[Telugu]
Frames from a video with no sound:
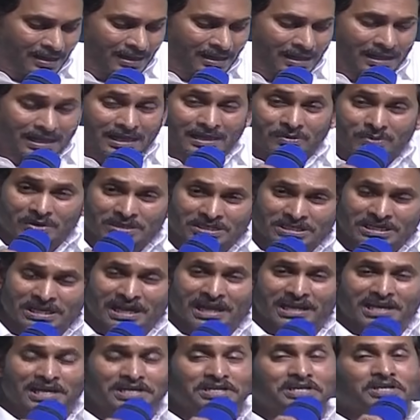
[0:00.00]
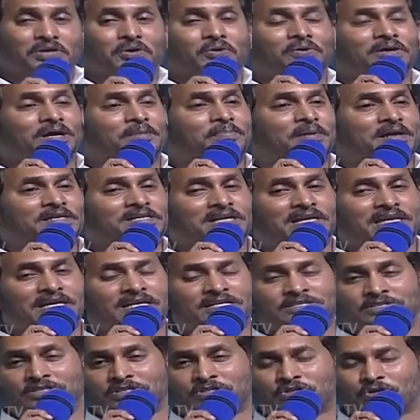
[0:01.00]
ఈ విషయాలన్నీ కూడా
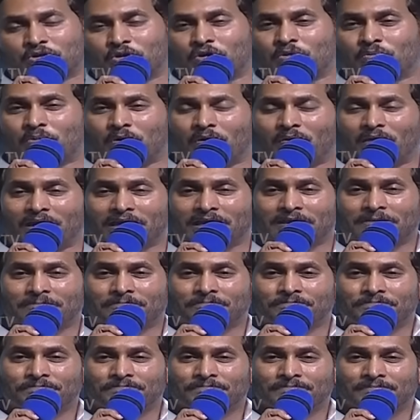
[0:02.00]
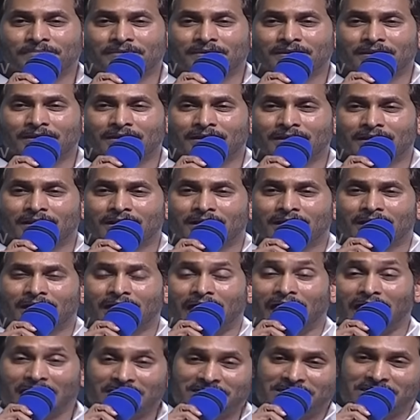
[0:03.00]
ప్రజల్లోకి తీసుకొని పోవాలి
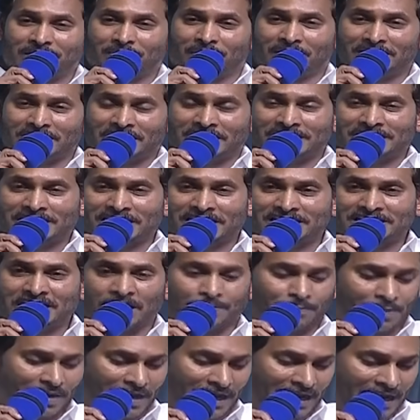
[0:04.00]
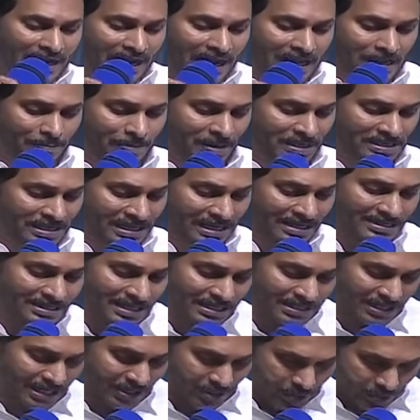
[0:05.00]
అర్థమయ్యేట్టుగా చెప్పగలగాలి
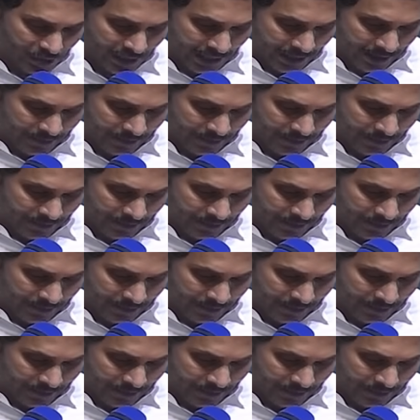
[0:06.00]
ప్రజలందరికీ కూడా